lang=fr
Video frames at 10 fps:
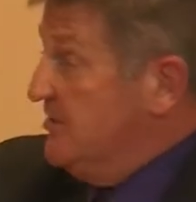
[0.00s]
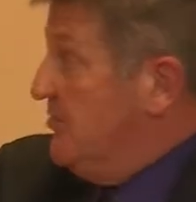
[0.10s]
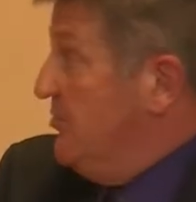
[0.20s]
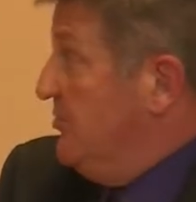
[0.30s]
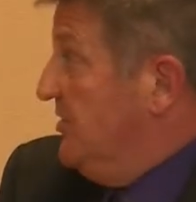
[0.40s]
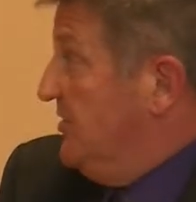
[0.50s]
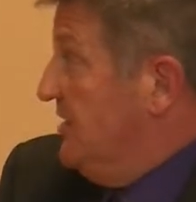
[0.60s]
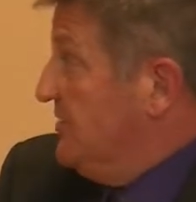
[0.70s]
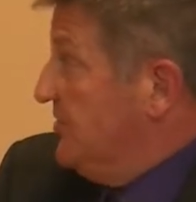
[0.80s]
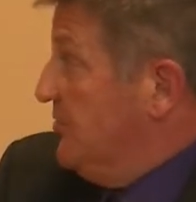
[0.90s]

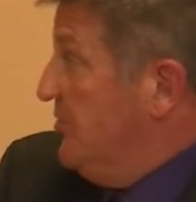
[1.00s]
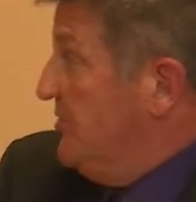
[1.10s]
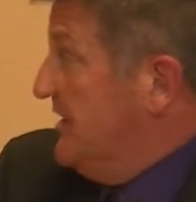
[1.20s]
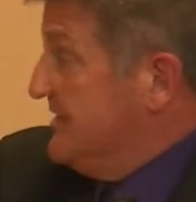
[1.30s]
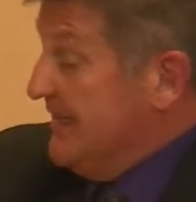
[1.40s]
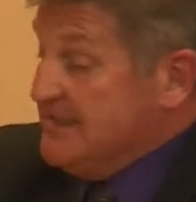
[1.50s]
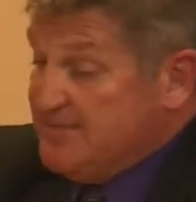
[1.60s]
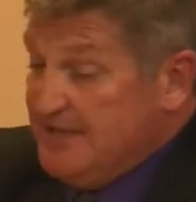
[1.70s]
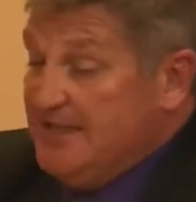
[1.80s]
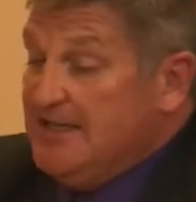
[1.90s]
automobilistes à
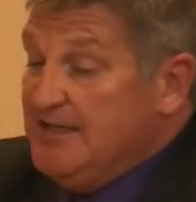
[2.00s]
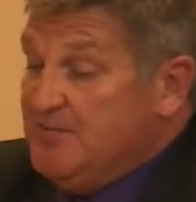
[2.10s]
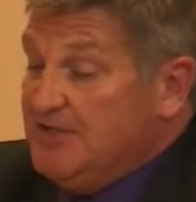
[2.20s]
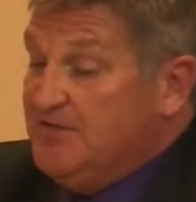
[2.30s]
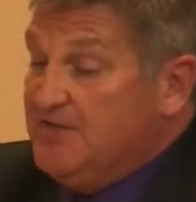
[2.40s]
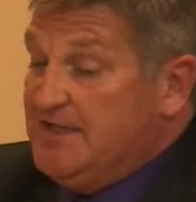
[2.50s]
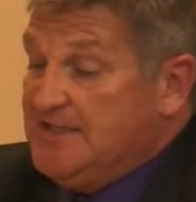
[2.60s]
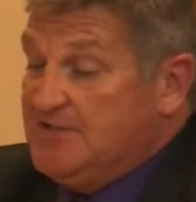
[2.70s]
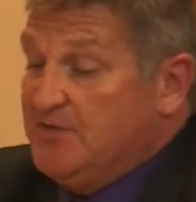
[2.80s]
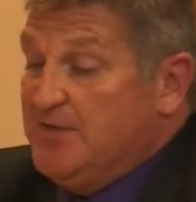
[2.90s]
respecter les limites de
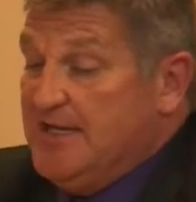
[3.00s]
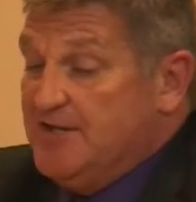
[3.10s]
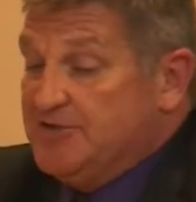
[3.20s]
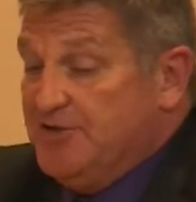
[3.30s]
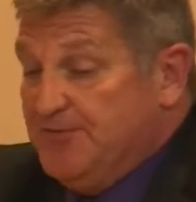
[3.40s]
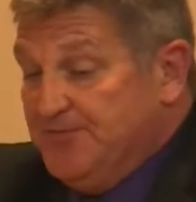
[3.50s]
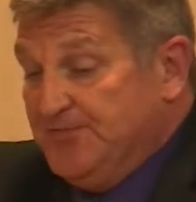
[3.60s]
vitesse sur Baie-Argent